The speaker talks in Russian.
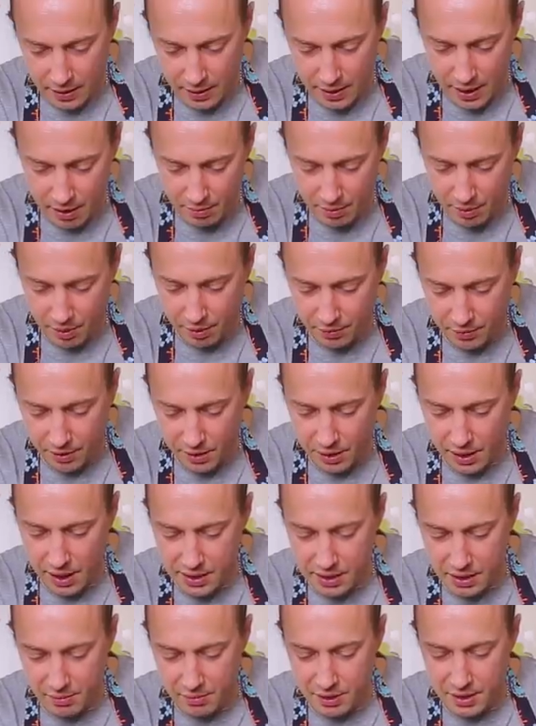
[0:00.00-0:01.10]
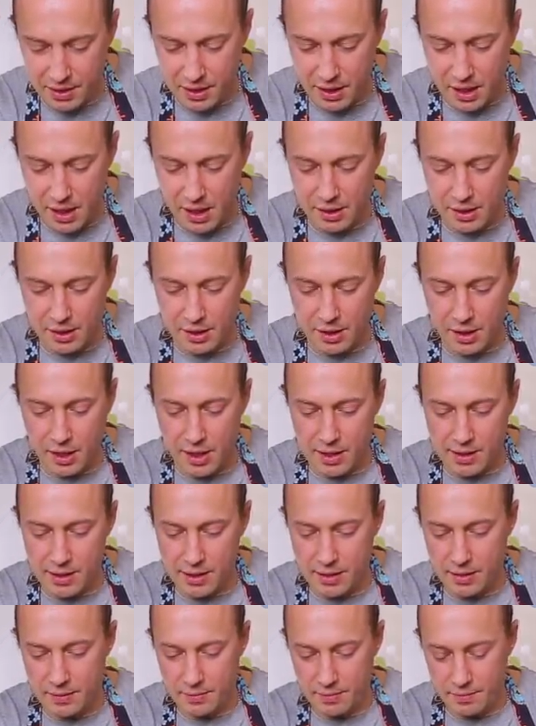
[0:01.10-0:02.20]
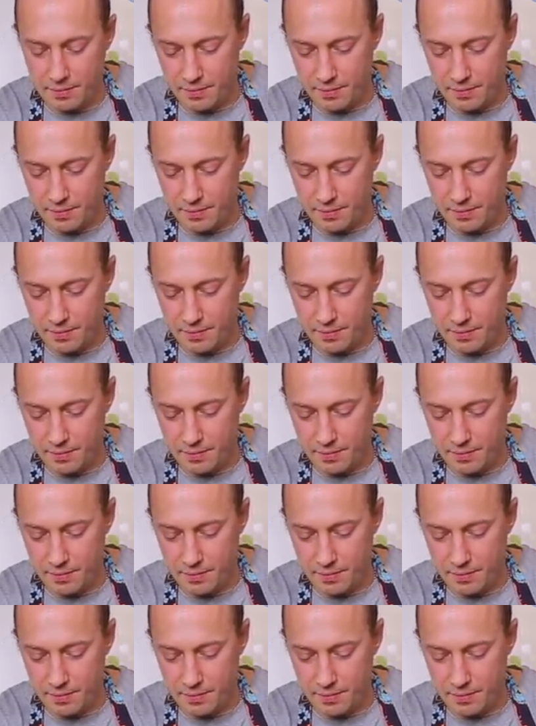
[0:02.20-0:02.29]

Я был в китайском ресторане не раз.